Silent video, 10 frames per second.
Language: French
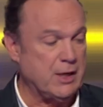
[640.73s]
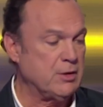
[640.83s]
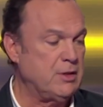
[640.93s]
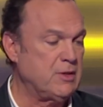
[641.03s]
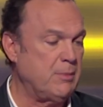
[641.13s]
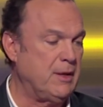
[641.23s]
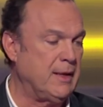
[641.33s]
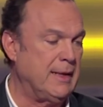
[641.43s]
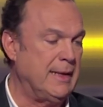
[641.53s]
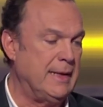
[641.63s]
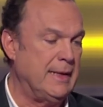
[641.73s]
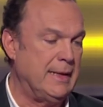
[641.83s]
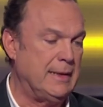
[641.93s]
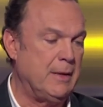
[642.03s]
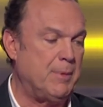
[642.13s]
Alors si vous habitez
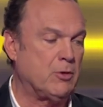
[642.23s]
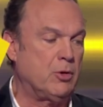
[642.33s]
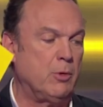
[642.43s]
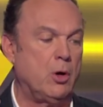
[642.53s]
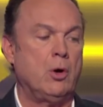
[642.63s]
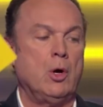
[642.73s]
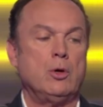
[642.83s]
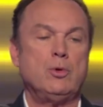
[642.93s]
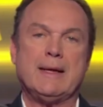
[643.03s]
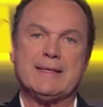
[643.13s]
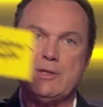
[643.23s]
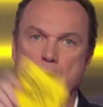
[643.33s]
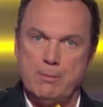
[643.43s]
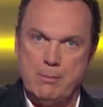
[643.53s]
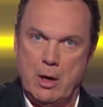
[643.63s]
les départements de la
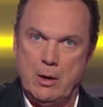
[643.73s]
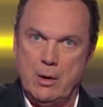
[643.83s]
Somme,